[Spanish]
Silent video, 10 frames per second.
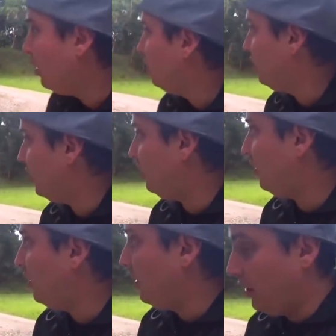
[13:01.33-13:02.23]

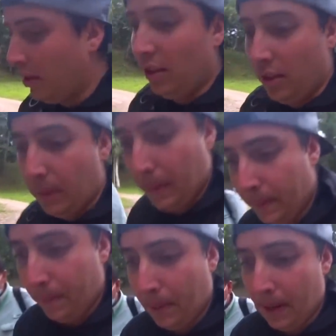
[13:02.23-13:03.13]
Exactamente, sí, se
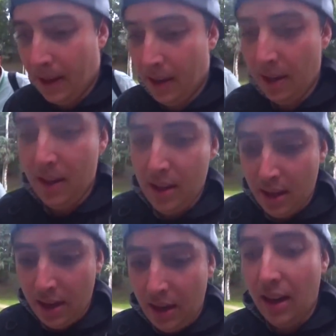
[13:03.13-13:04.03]
llama la Danta.
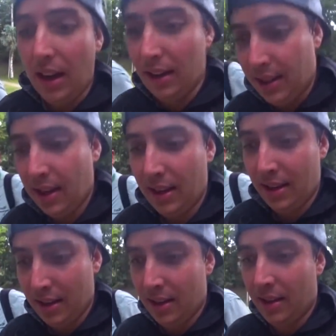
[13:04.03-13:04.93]
Y la... Danta es
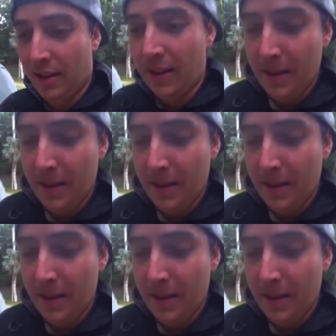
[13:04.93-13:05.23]
el tapir.